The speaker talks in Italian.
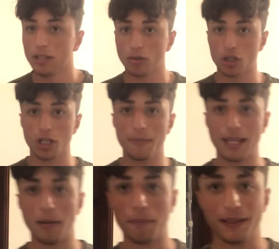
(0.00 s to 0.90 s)
noi ci
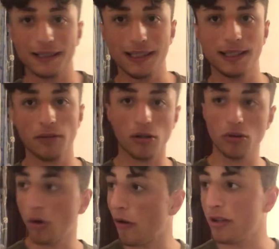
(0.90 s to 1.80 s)
ribecchiamo prestissimo con
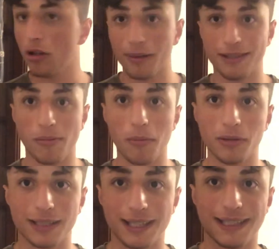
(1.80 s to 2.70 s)
un nuovo video, penso proprio
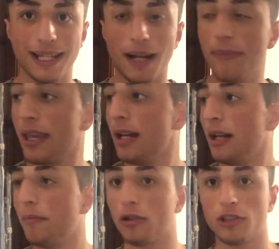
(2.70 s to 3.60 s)
stasera,
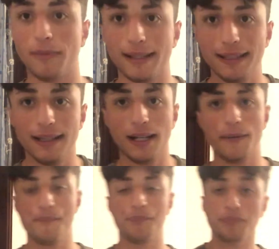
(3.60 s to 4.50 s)
post
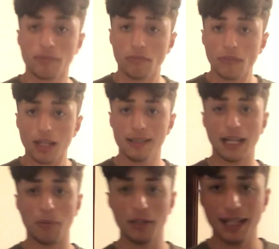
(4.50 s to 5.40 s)
partita
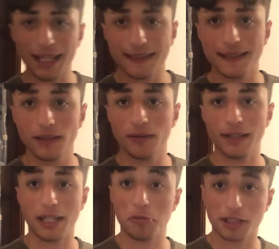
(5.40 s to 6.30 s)
Napoli-Lazio,
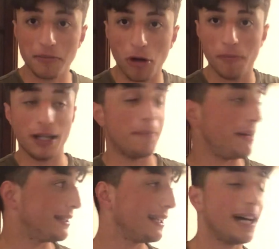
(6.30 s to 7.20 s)
vedremo se Immobile
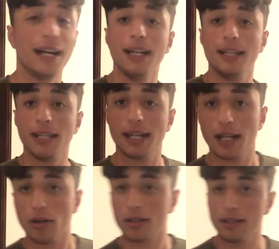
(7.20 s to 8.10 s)
batterà il
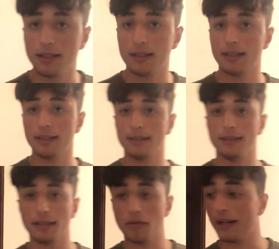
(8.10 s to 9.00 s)
record
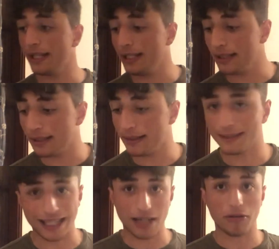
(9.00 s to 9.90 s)
eh, di Wine,
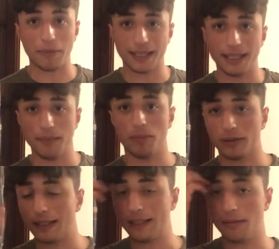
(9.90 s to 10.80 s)
sarà una partita
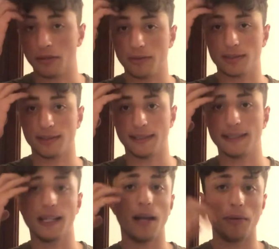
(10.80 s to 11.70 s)
importante per questo
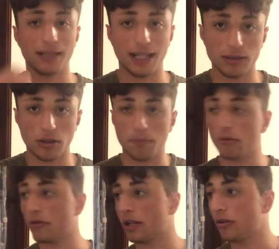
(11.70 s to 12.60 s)
stasera, poi tra l'altro è pure
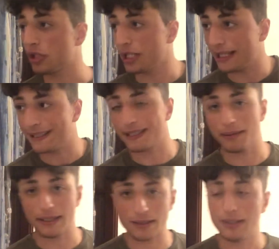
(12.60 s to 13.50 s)
una coincidenza
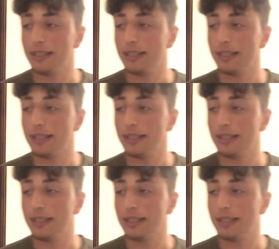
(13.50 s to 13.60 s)
penso,